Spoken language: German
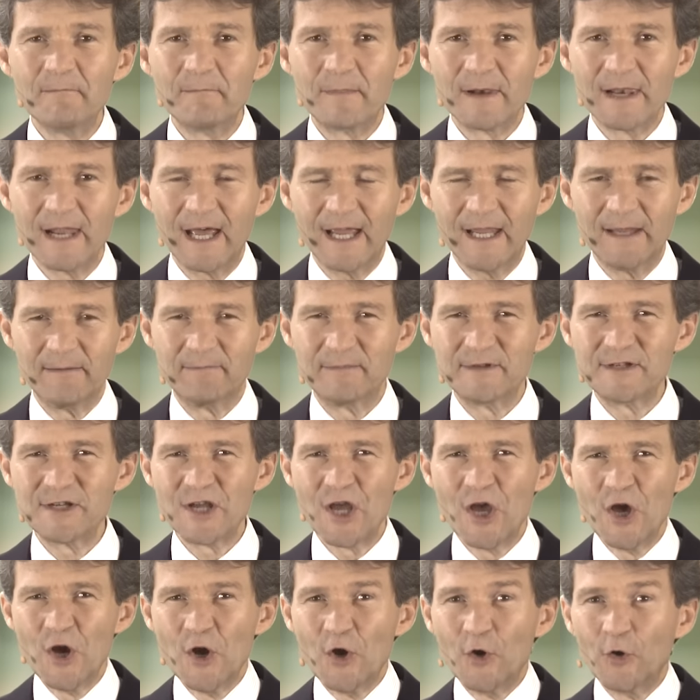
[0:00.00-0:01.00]

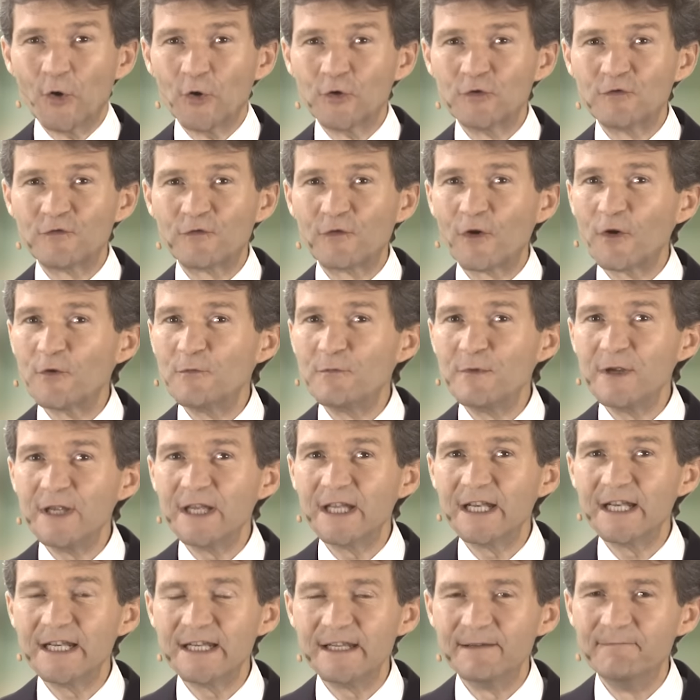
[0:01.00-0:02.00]
bleibt und von
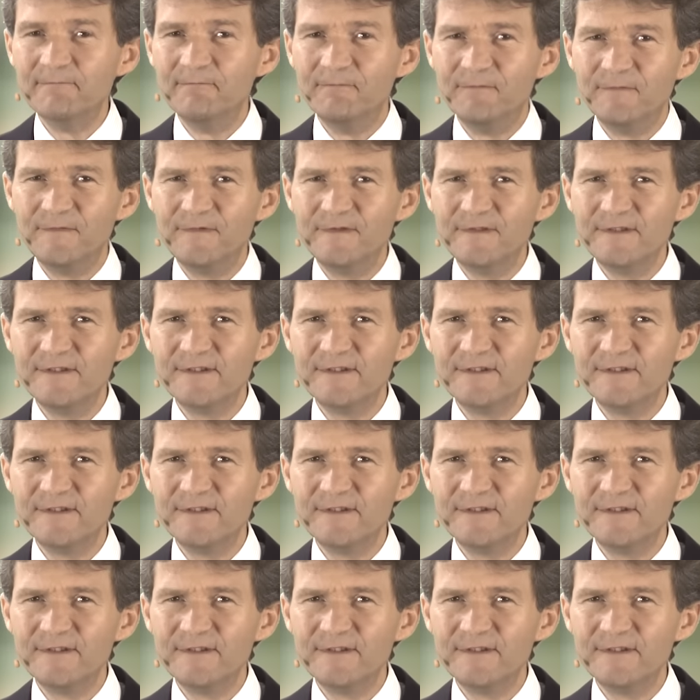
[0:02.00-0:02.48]
mir nimmt,